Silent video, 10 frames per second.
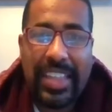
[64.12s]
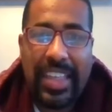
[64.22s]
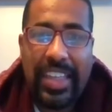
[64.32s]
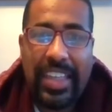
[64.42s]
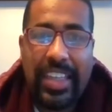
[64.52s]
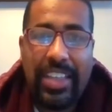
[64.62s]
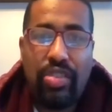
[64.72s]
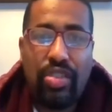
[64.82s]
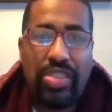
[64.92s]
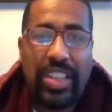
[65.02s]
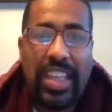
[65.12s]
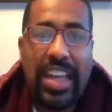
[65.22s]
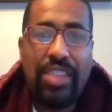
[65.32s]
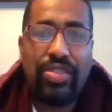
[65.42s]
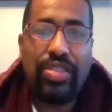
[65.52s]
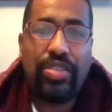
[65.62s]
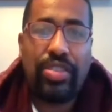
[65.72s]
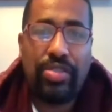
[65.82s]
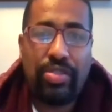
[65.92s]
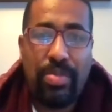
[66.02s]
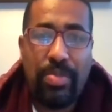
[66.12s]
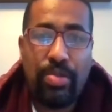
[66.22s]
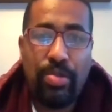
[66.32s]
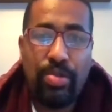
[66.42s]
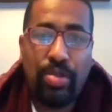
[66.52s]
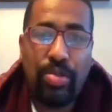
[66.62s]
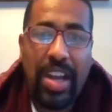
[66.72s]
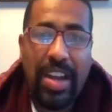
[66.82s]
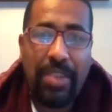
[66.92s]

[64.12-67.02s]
que nos queda a nosotros como cultura